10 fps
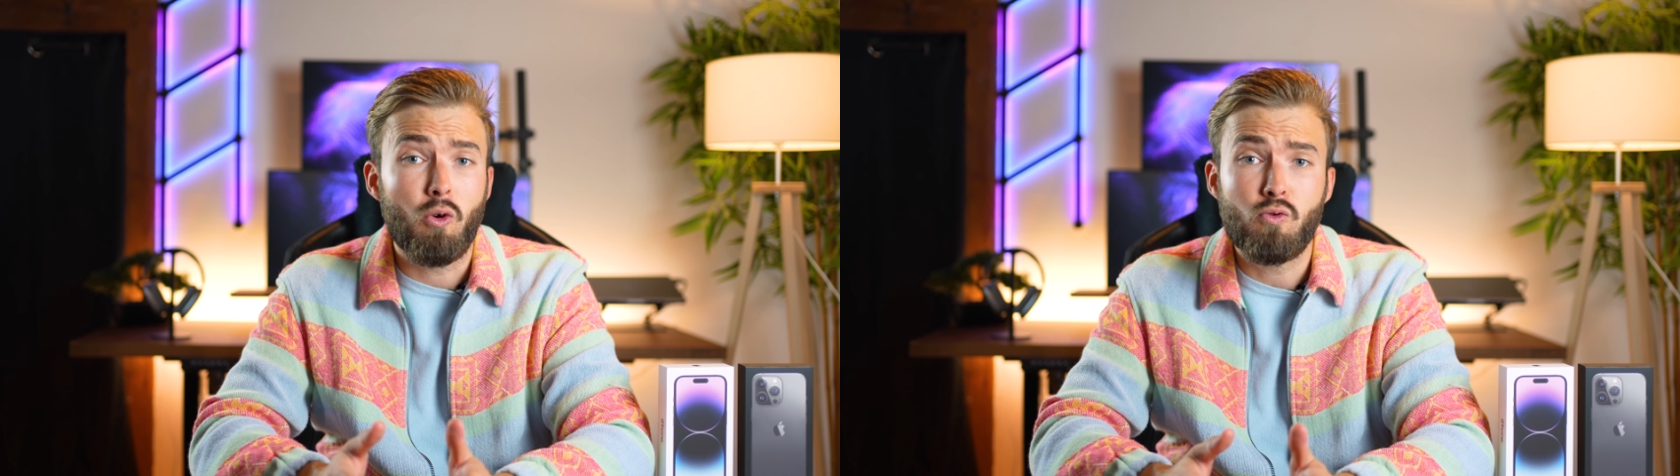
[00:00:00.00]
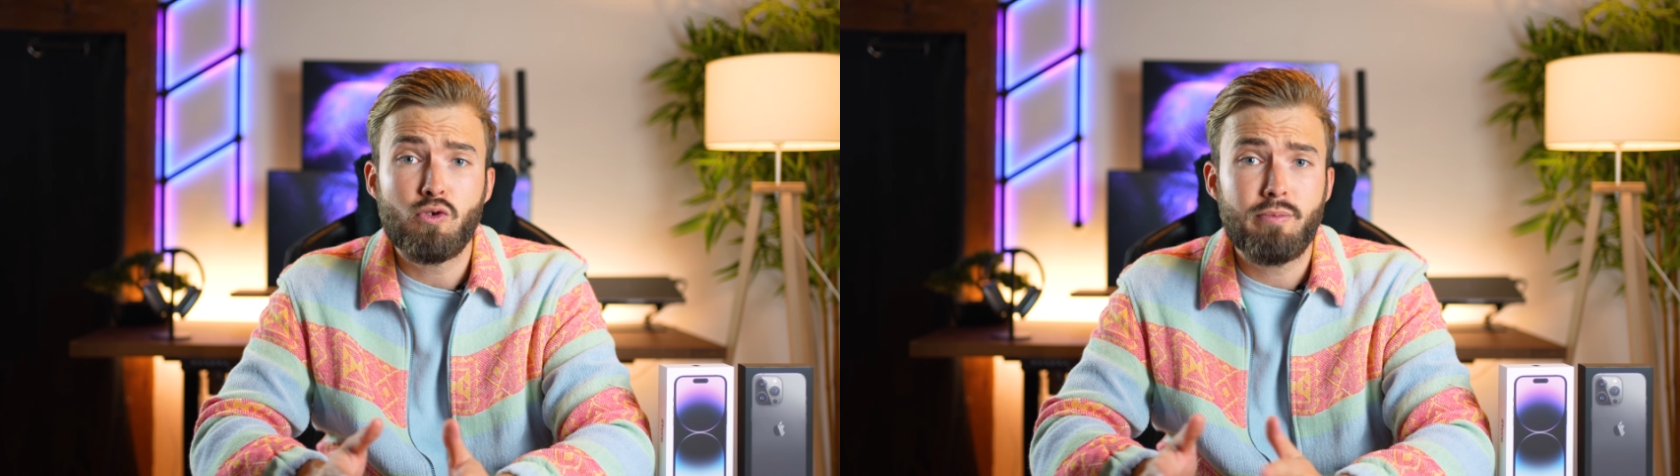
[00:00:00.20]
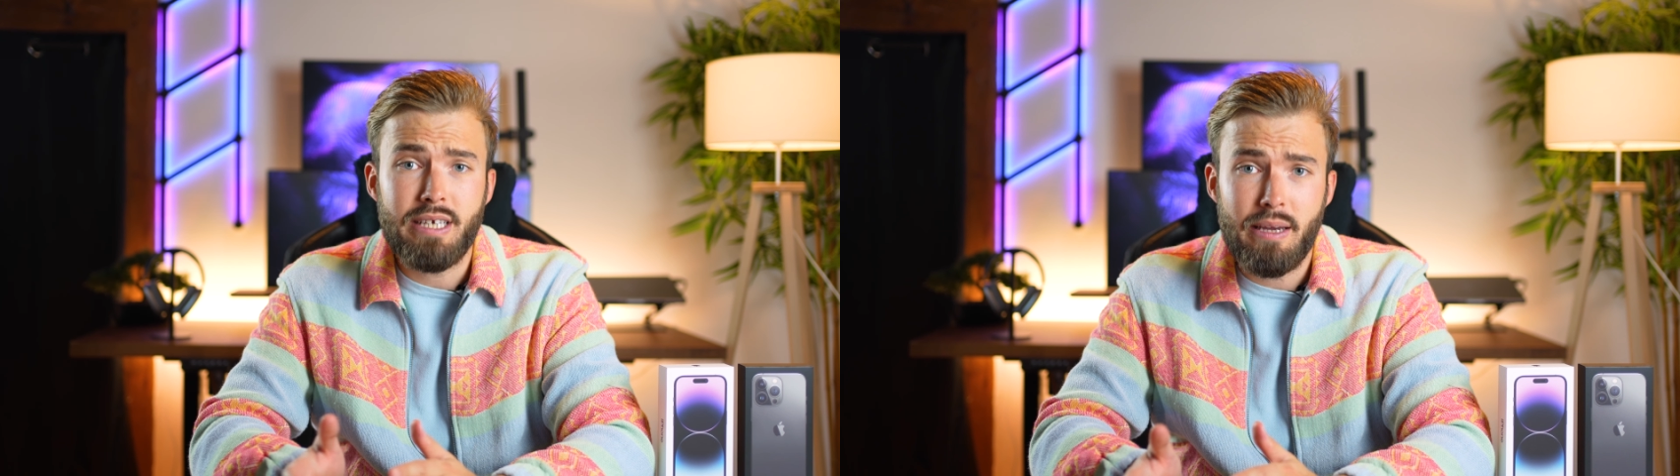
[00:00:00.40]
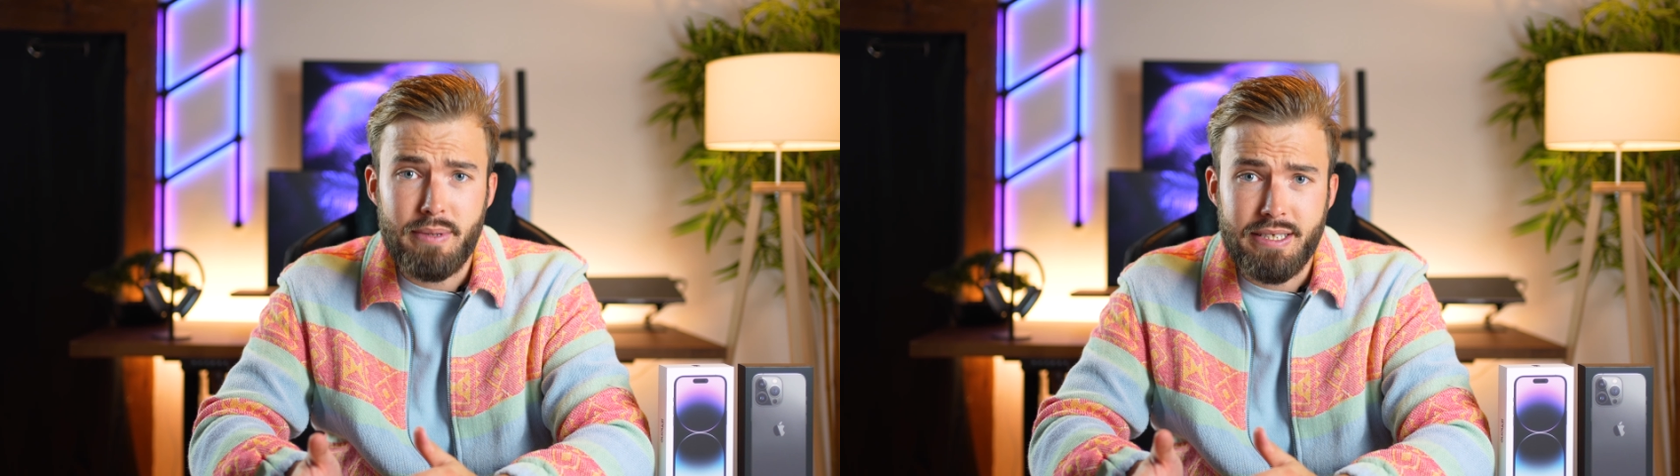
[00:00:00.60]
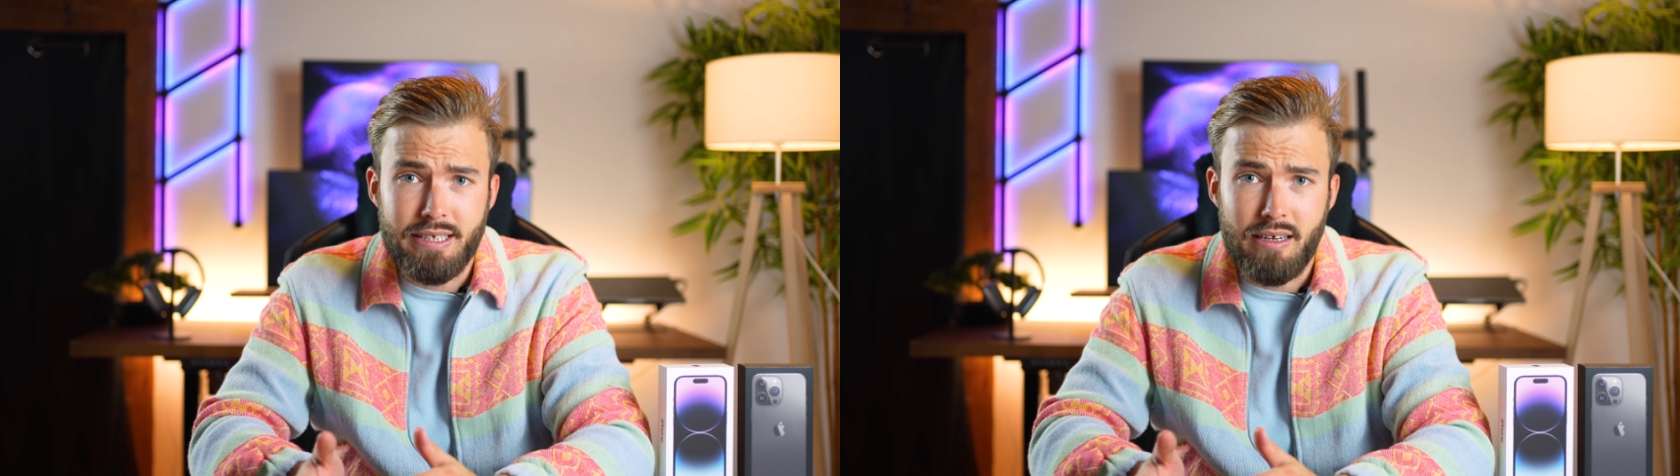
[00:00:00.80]
en 12
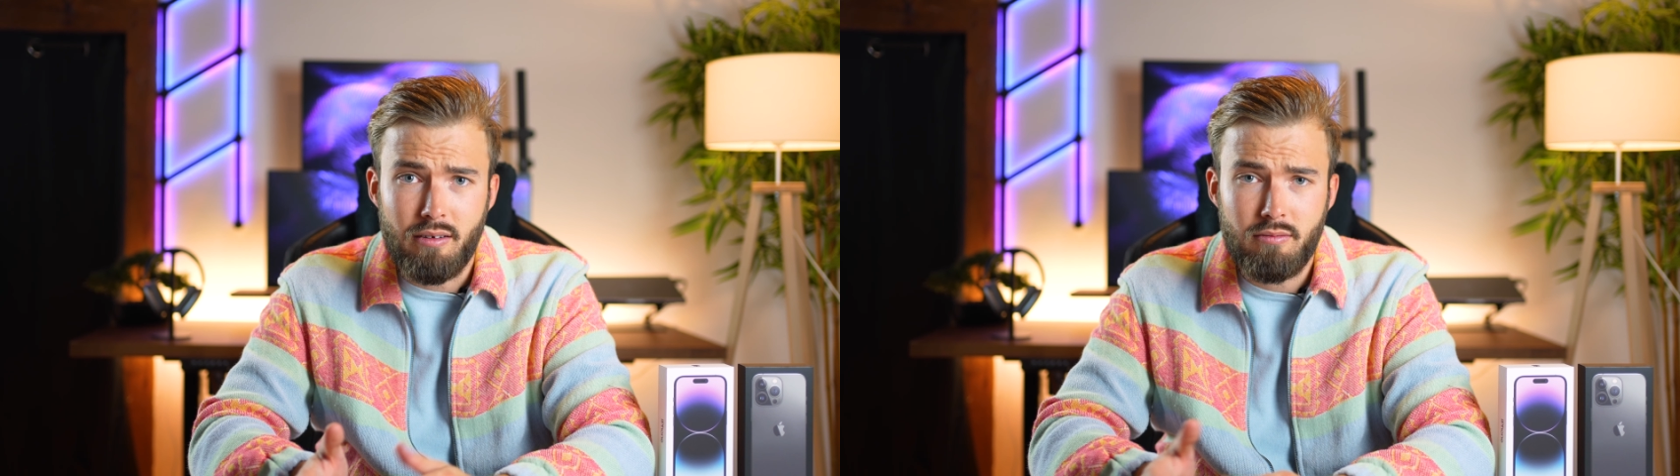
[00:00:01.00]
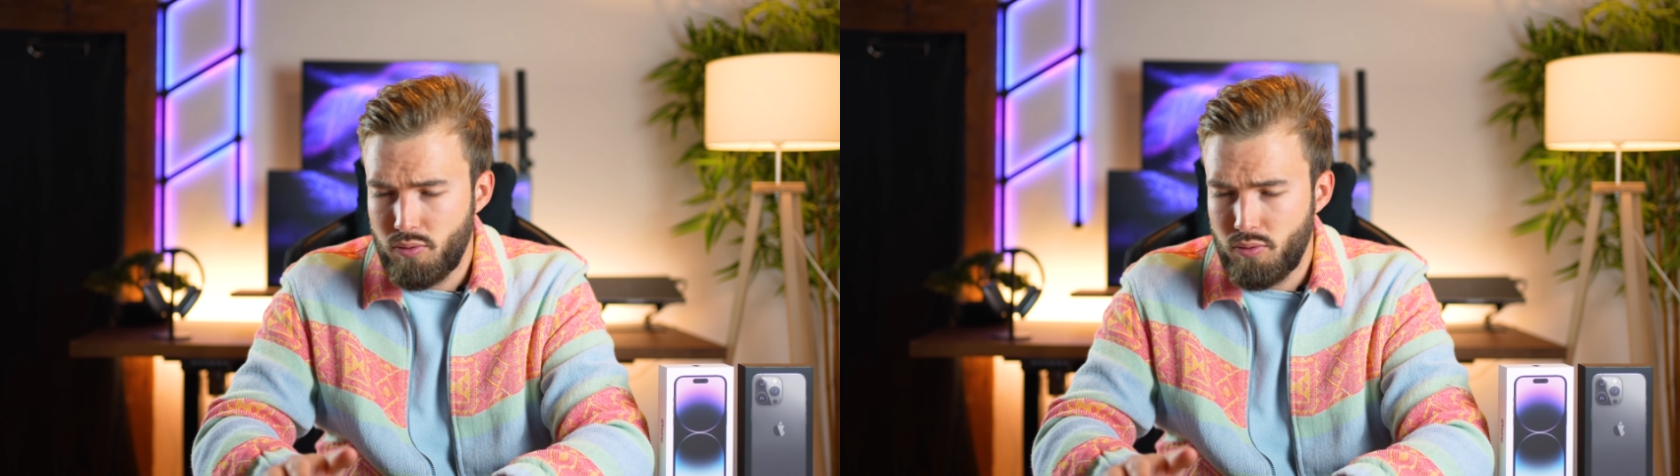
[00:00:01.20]
mégapixels.